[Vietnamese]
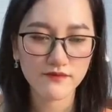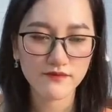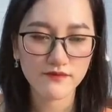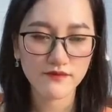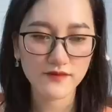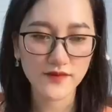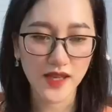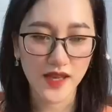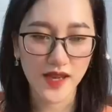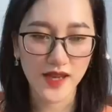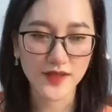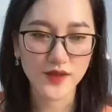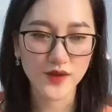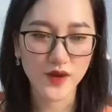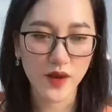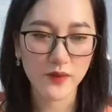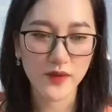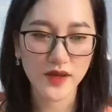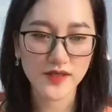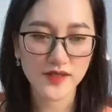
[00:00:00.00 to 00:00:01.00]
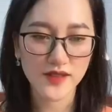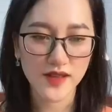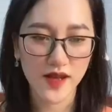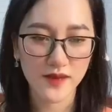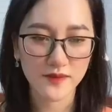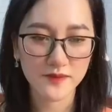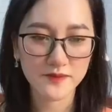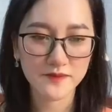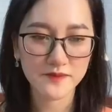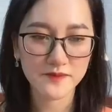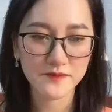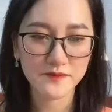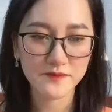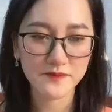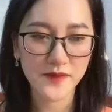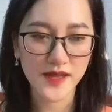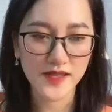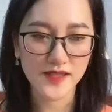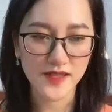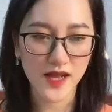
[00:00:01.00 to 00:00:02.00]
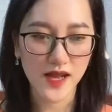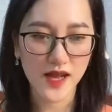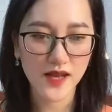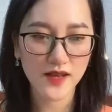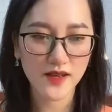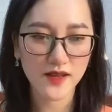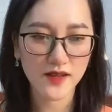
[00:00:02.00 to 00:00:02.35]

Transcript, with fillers: Để anh cho em ăn sáng Bà xã